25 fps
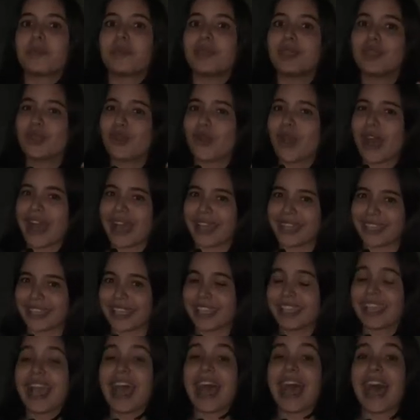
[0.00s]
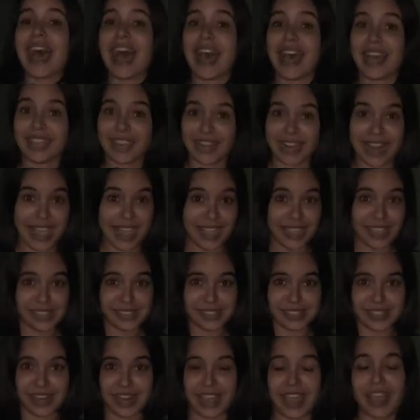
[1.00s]
vino aquí a la
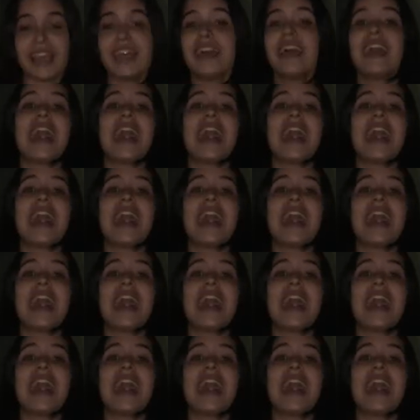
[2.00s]
isla